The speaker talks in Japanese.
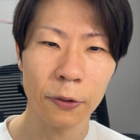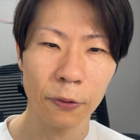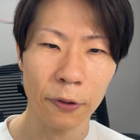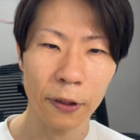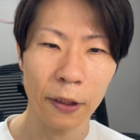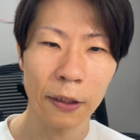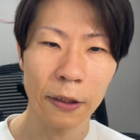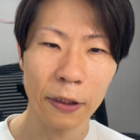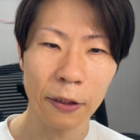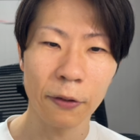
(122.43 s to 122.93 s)
時
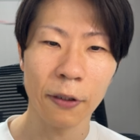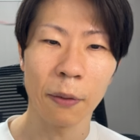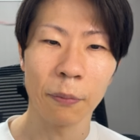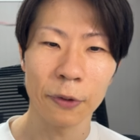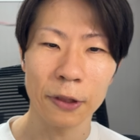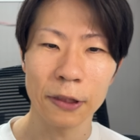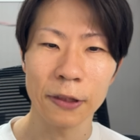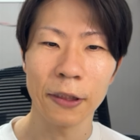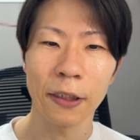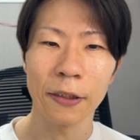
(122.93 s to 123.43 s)
には言ってるか
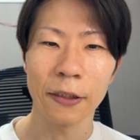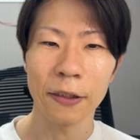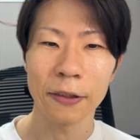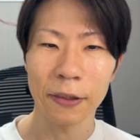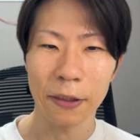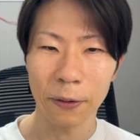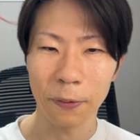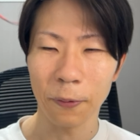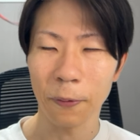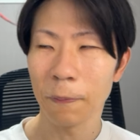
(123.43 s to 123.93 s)
もしれないんで
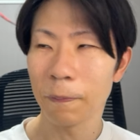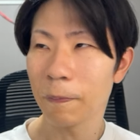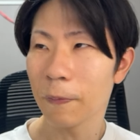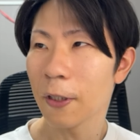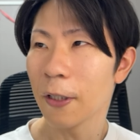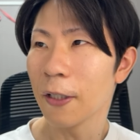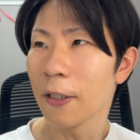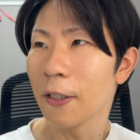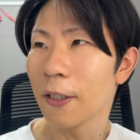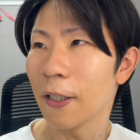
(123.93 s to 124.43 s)
すけど
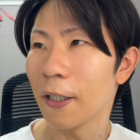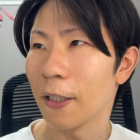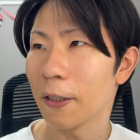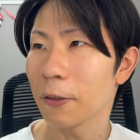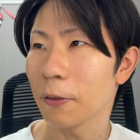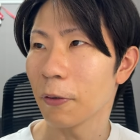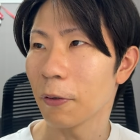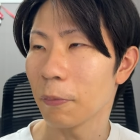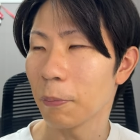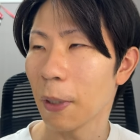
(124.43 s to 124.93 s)

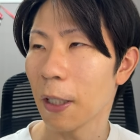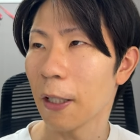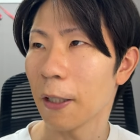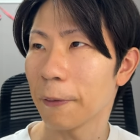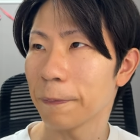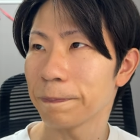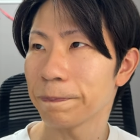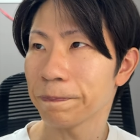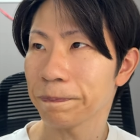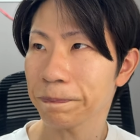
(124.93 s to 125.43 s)
えっ、ー、と
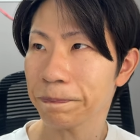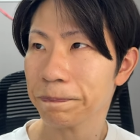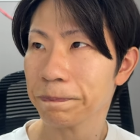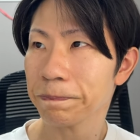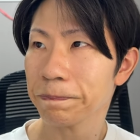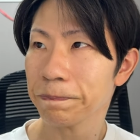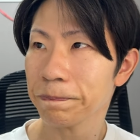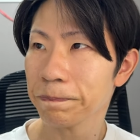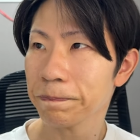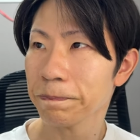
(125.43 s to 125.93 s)
ま
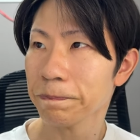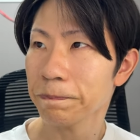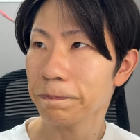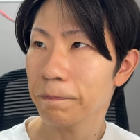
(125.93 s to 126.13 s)
あ